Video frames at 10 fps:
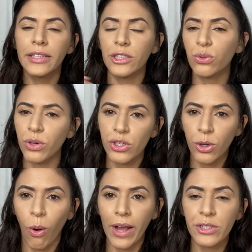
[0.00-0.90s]
textura de
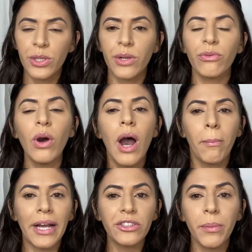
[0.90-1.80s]
corretivo,
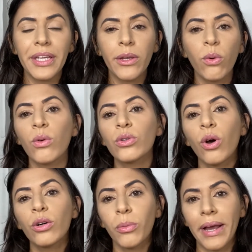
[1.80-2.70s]
mas também tem um
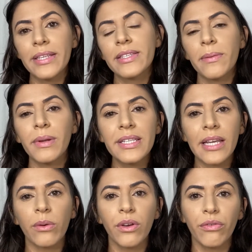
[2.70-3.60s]
contorno mais simples,
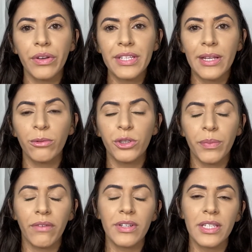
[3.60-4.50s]
que é o que eu vou ensinar hoje
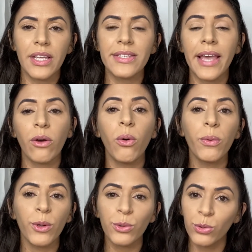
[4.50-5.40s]
para vocês, que é com
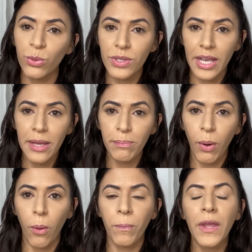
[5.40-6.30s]
produtos em
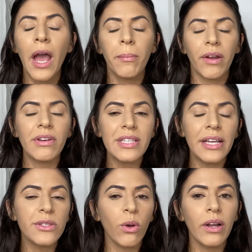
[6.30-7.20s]
pó. Para você
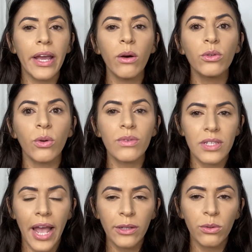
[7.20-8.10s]
escolher o tom
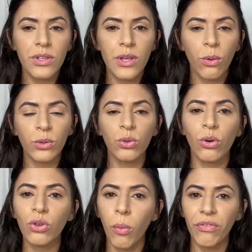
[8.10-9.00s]
certo do seu
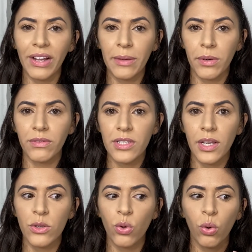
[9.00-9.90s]
contorno, como eu falei para
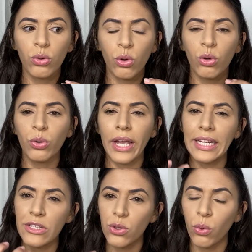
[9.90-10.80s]
vocês, o contorno
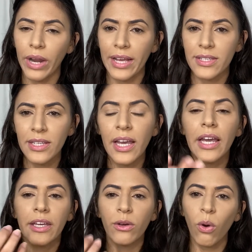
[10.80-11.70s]
ele escurece
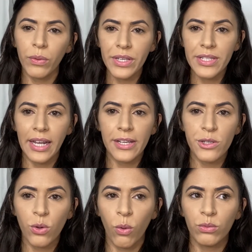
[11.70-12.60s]
e com isso ele
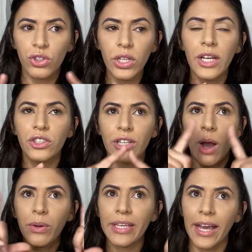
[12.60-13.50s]
esconde,
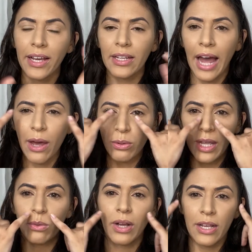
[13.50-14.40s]
já o que é claro,
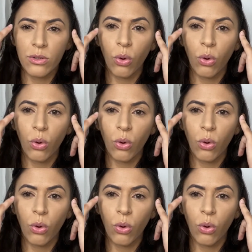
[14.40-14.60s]
né, no caso o